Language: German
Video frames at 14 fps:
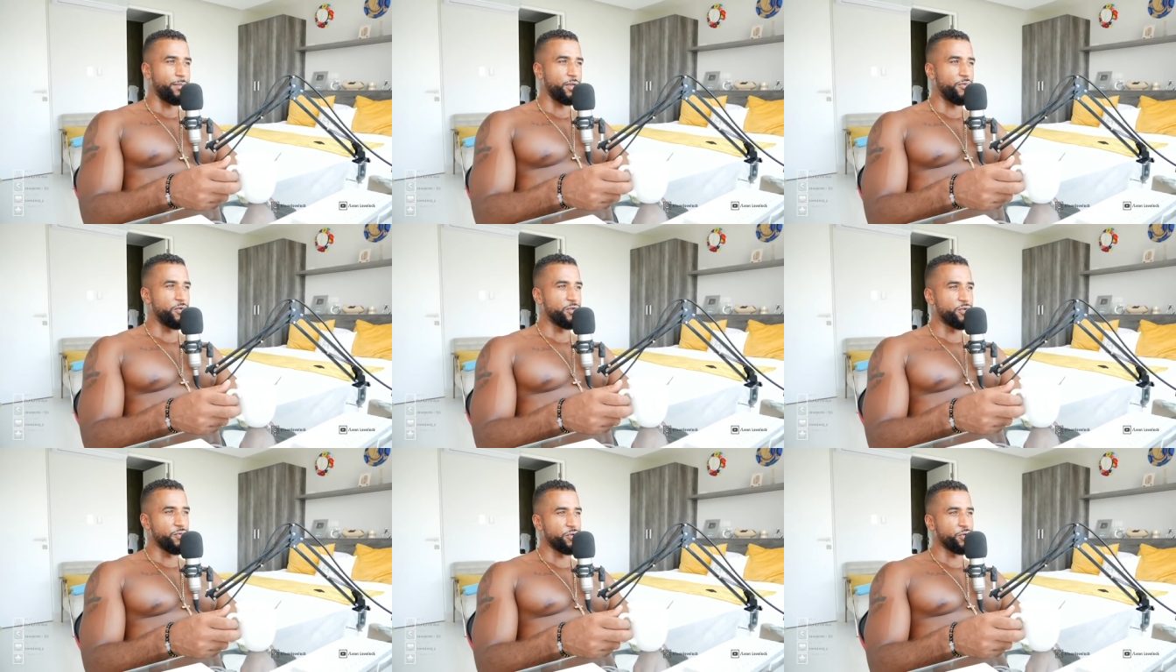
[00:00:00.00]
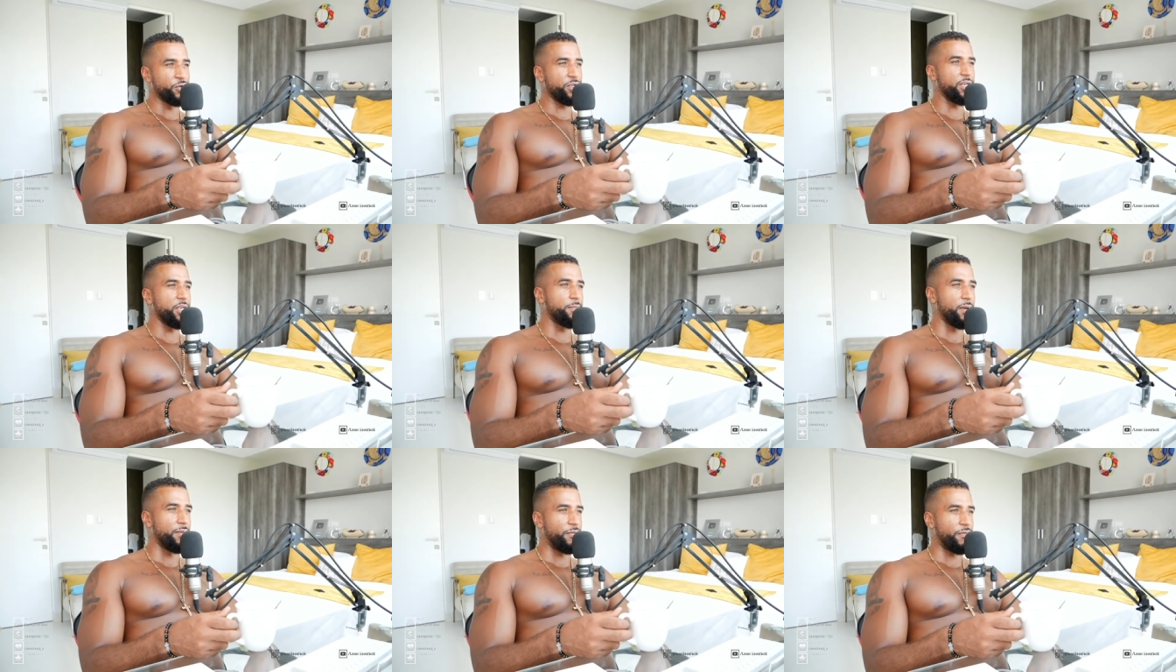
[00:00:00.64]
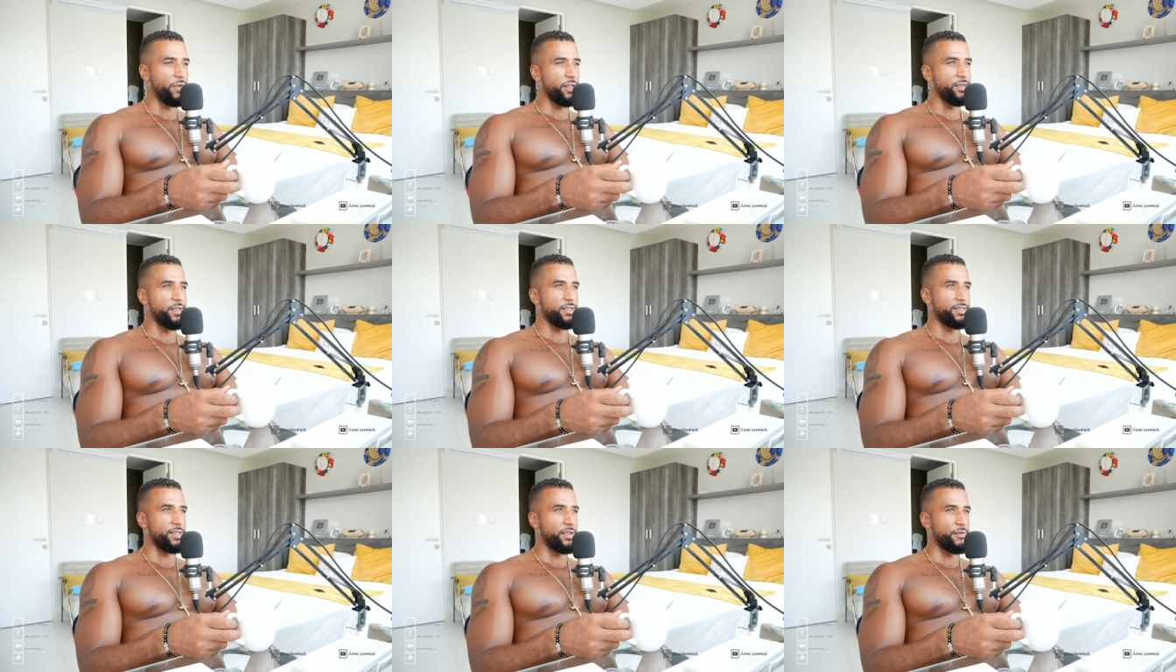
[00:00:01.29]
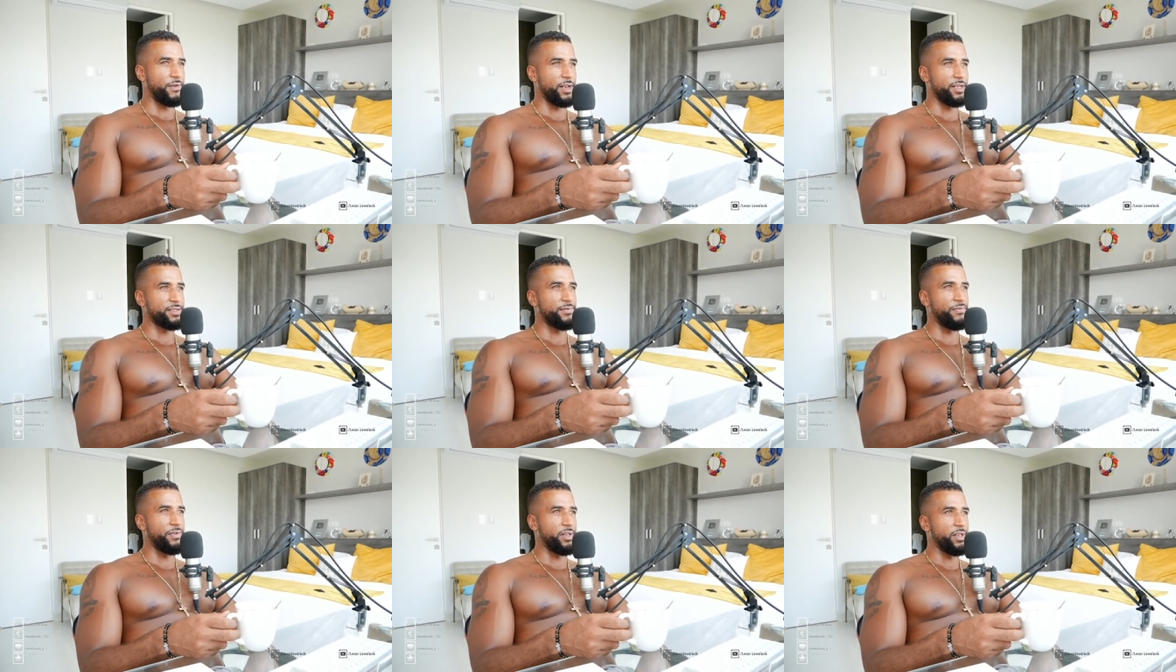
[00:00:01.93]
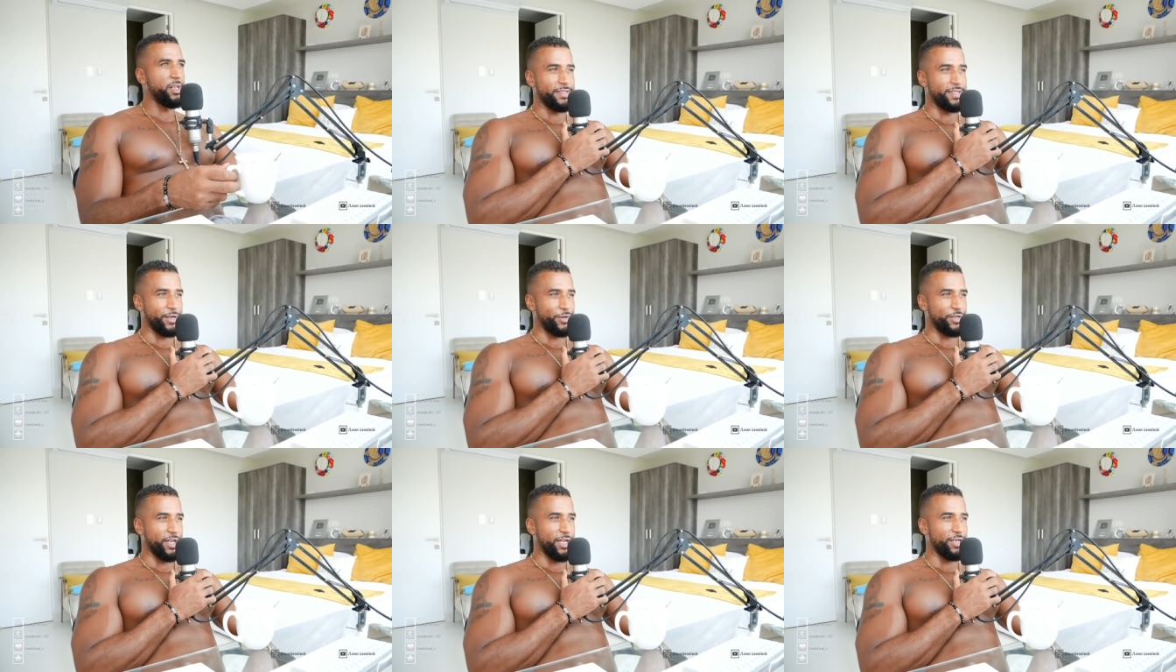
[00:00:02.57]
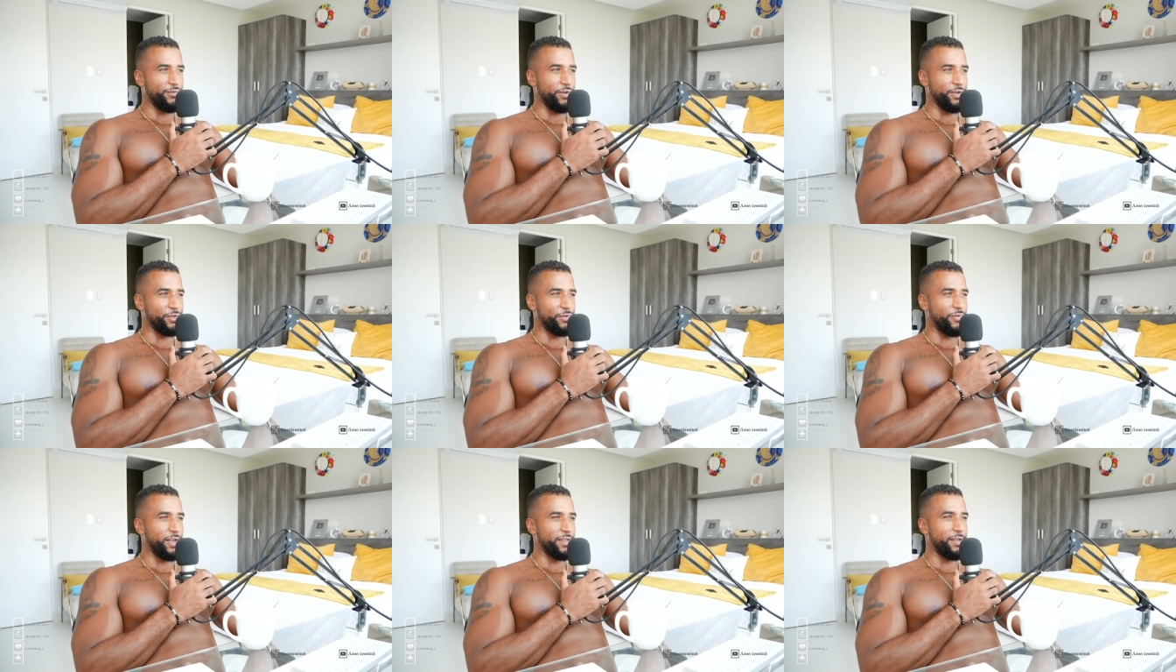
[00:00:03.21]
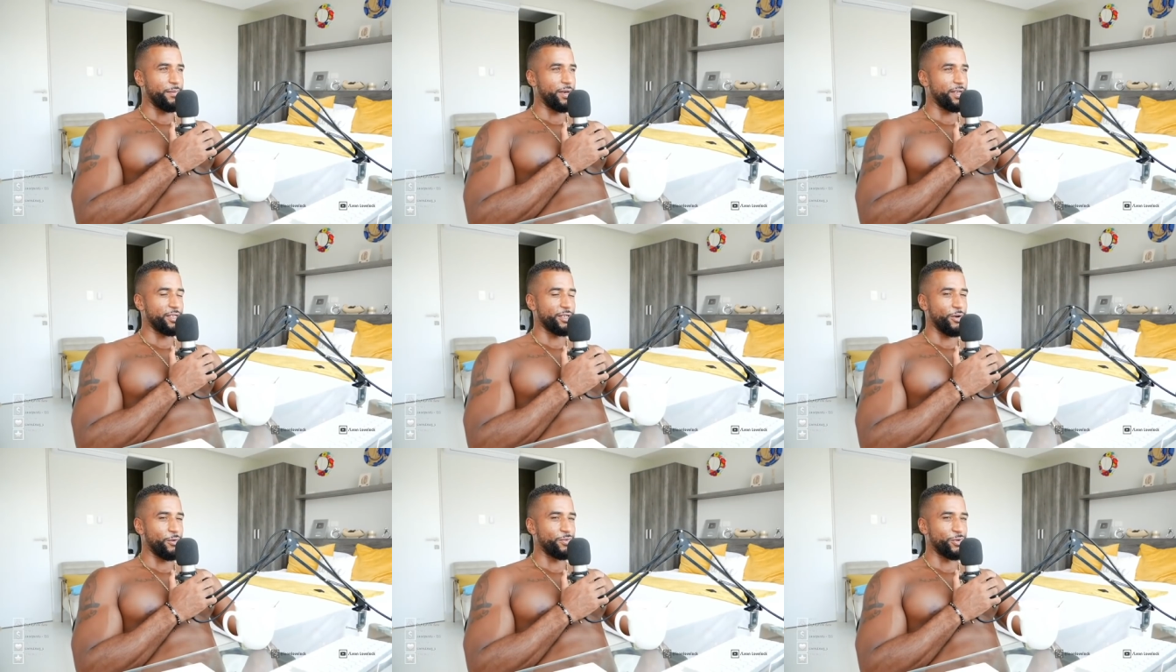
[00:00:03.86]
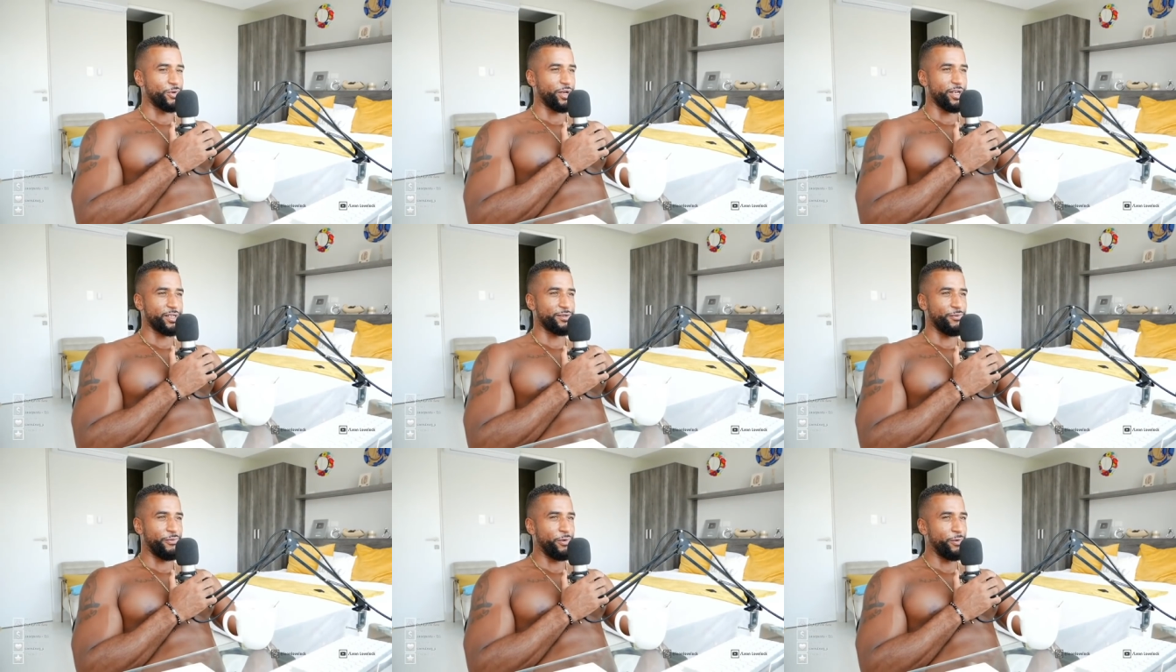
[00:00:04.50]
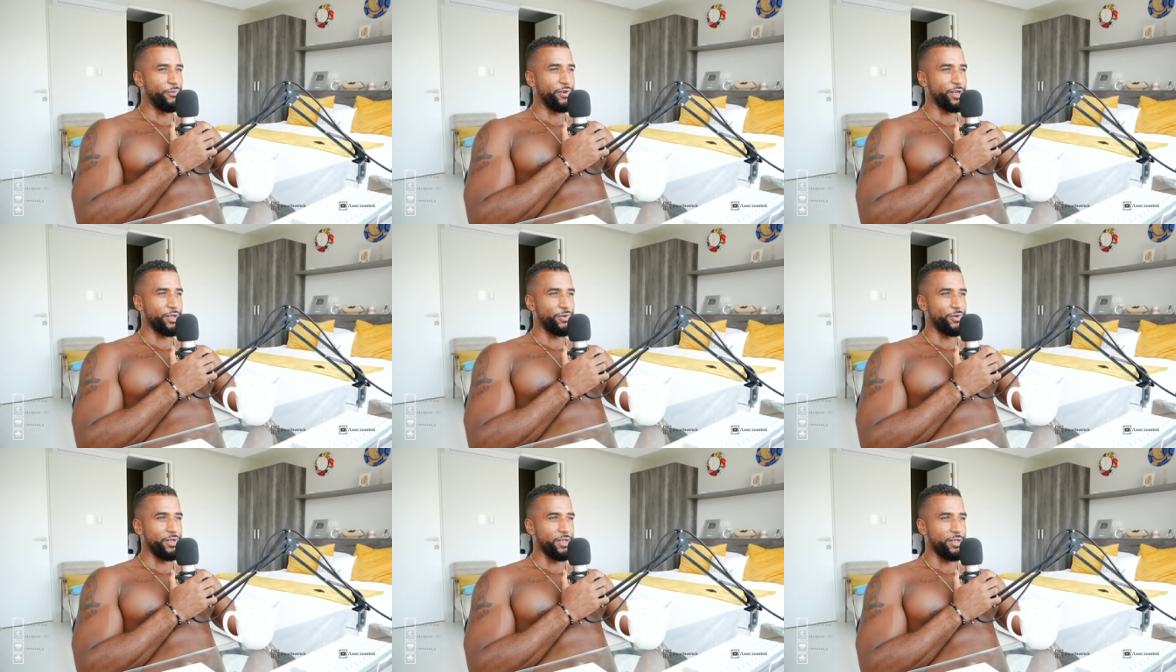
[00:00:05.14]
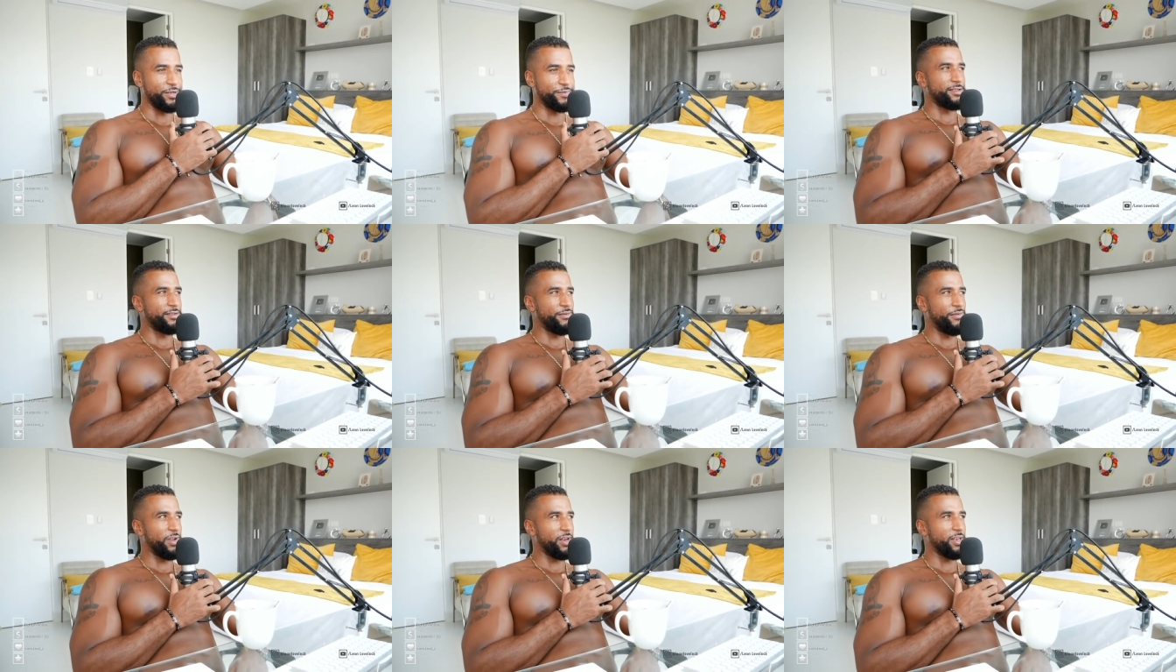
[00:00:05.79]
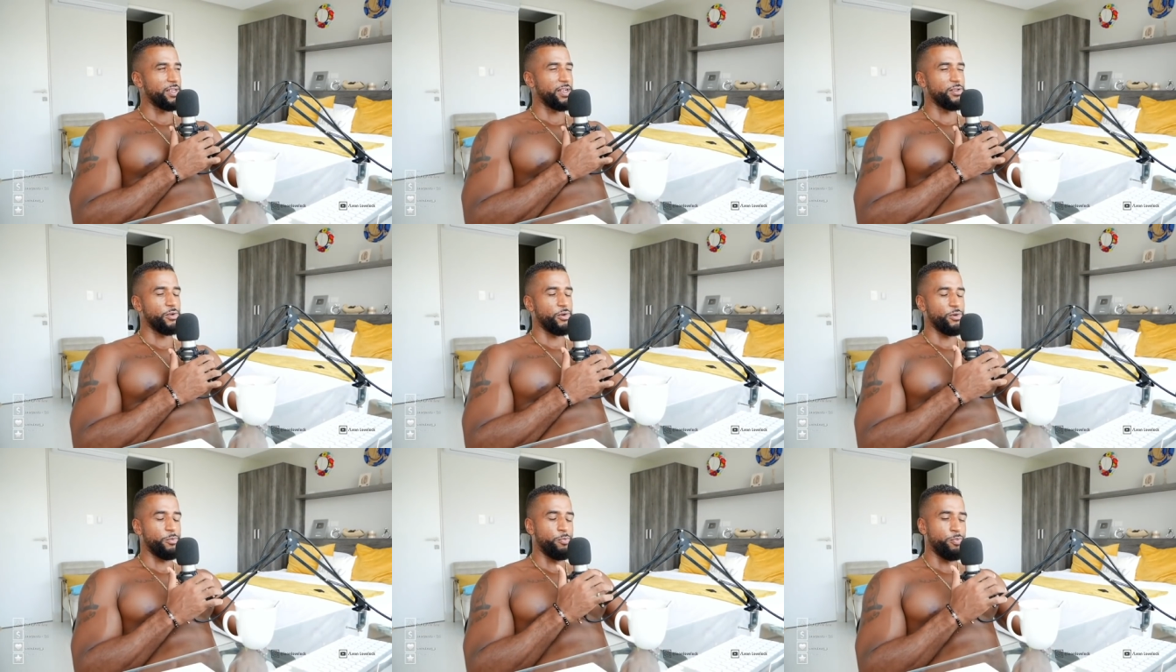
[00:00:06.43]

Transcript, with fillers: Aber ich würde sowieso jedem empfehlen, der das Land verlassen will. Ich sag euch ehrlich, wenn ich so weitermache, ich glaube, so krass in Form war ich noch nie. Da sind wirklich halt auch